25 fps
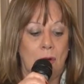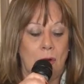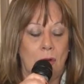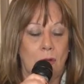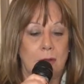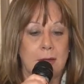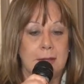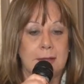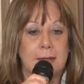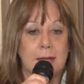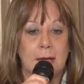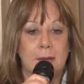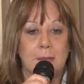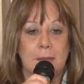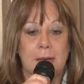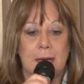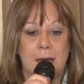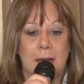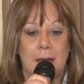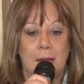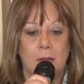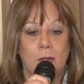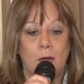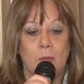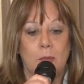lo
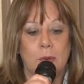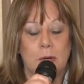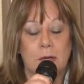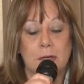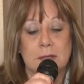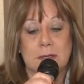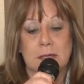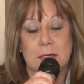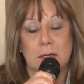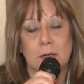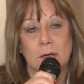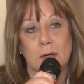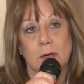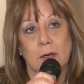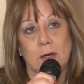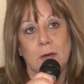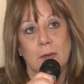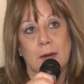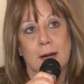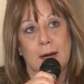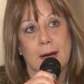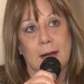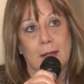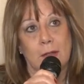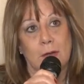determinado por el señor
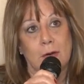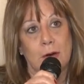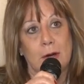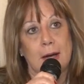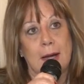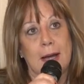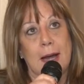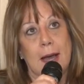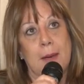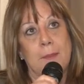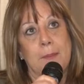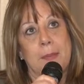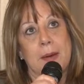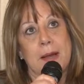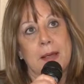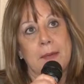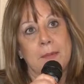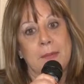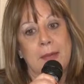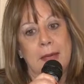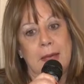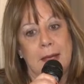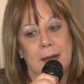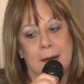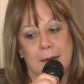gobernador en la
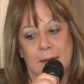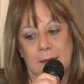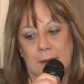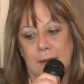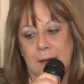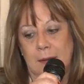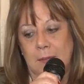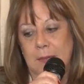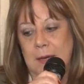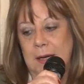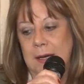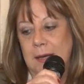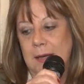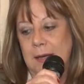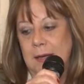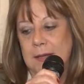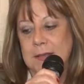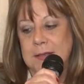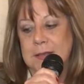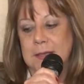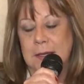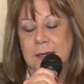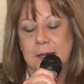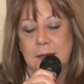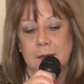primera
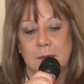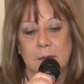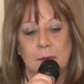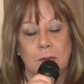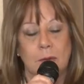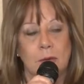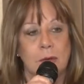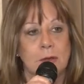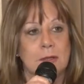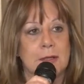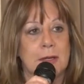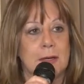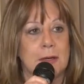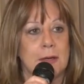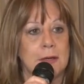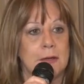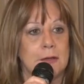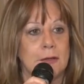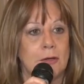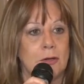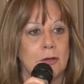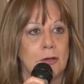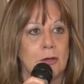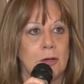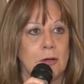emergencia que vivió esta
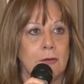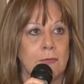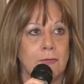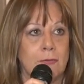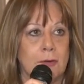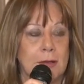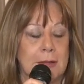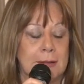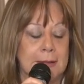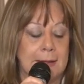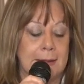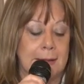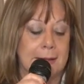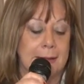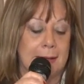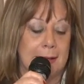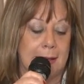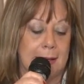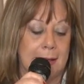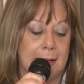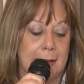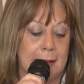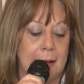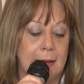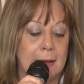gestión, que fue en
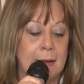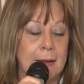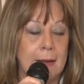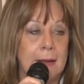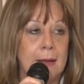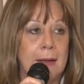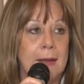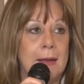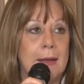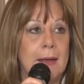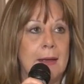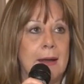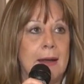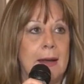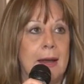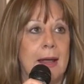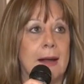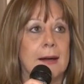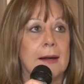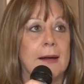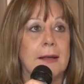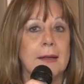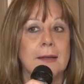Tilcara, la